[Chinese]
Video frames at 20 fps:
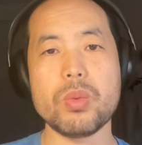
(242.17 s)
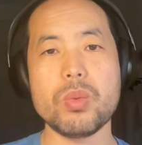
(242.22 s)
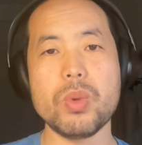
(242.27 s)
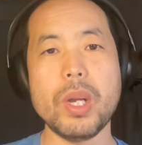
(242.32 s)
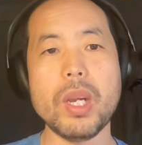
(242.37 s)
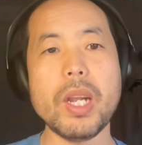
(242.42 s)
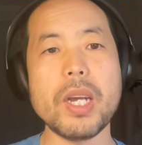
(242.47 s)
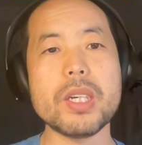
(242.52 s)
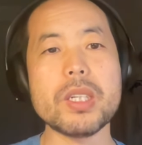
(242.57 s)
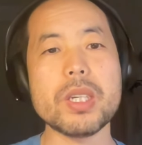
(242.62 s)

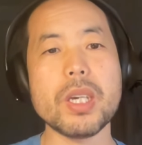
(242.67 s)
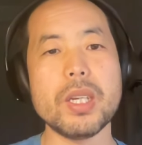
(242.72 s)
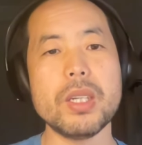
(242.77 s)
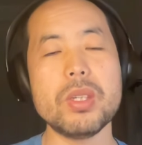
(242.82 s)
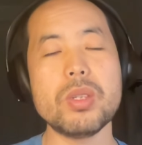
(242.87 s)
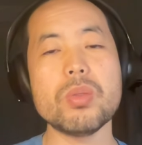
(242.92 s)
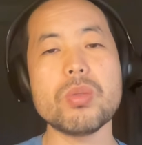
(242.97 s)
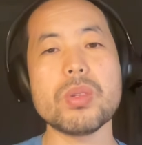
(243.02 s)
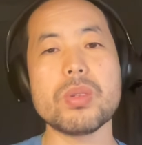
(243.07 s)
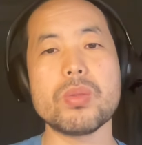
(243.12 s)
原来
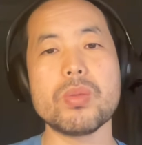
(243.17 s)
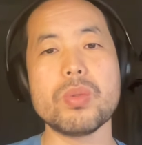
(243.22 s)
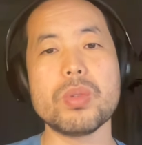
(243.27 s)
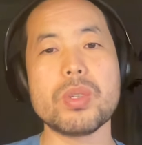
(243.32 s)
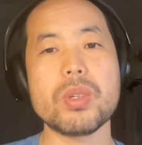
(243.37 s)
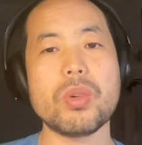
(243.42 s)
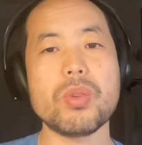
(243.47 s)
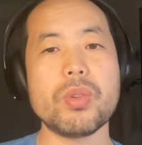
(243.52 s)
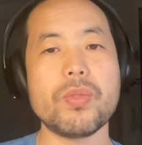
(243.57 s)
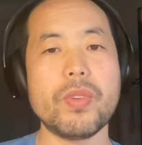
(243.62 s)
陈旧的这
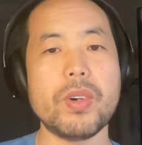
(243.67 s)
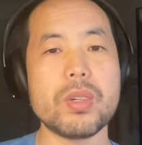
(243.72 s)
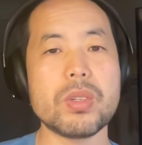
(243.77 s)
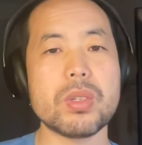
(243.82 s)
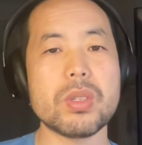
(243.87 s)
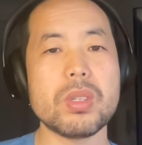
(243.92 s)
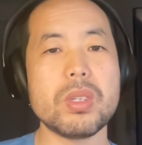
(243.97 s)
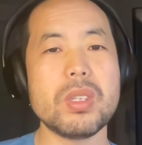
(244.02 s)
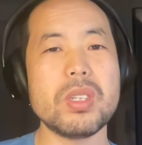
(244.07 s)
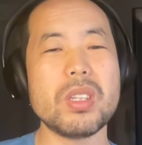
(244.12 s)
种教育方
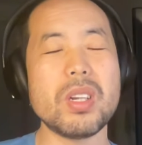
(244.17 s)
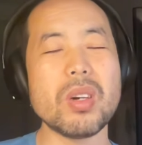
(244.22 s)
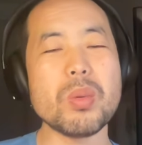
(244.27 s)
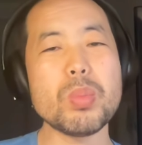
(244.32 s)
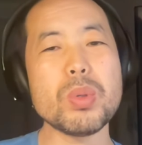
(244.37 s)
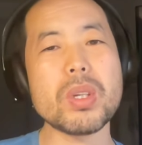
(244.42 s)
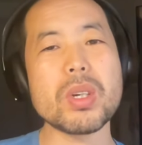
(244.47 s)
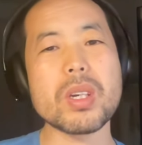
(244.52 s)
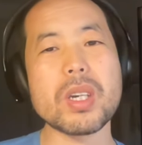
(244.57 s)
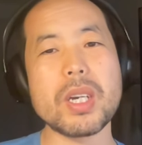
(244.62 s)
式，你
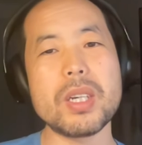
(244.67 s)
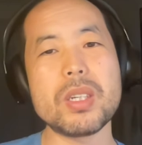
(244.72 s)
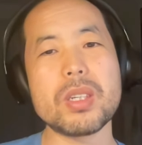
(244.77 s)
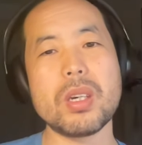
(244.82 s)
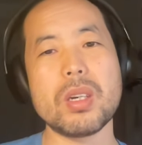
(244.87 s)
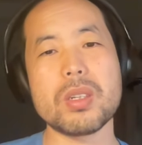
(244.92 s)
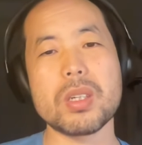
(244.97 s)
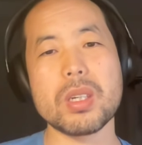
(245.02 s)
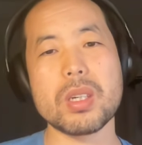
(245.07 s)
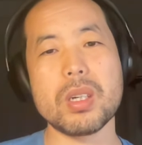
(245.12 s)
能不能跟
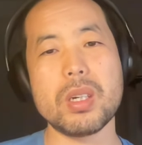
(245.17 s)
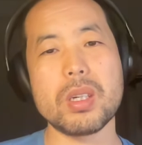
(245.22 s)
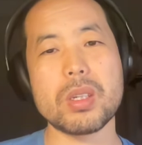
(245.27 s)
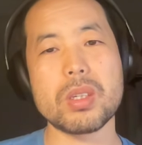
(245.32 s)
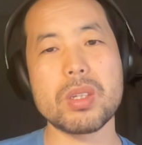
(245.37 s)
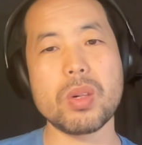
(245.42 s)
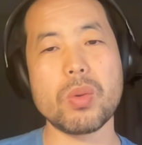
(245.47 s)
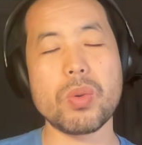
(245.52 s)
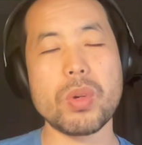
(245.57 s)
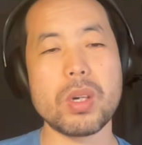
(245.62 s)
上这个
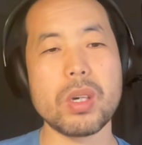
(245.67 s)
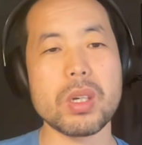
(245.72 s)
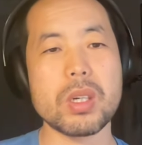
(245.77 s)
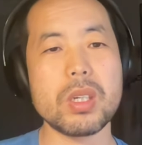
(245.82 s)
社会